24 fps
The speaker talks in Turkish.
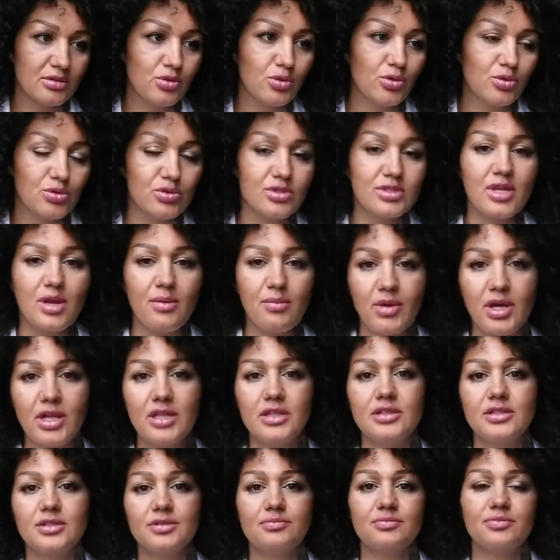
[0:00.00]
görürsem
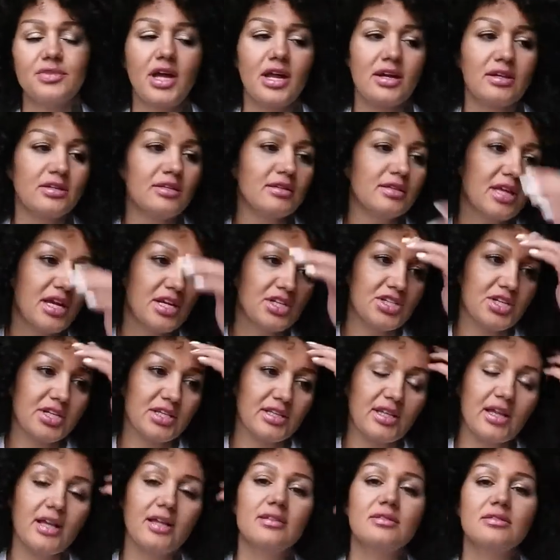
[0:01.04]
alırım yani
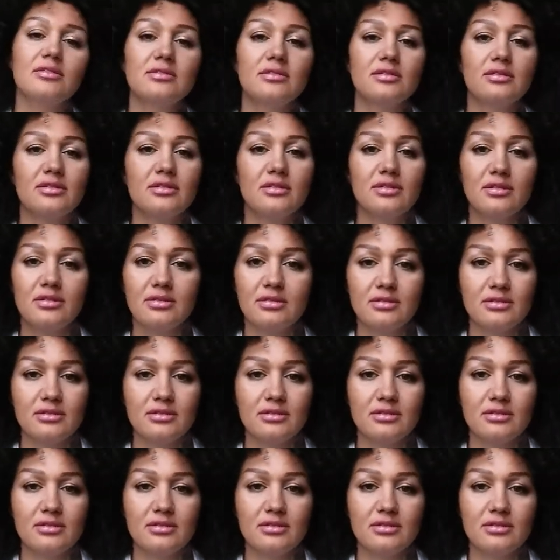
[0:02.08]
gerçekten e,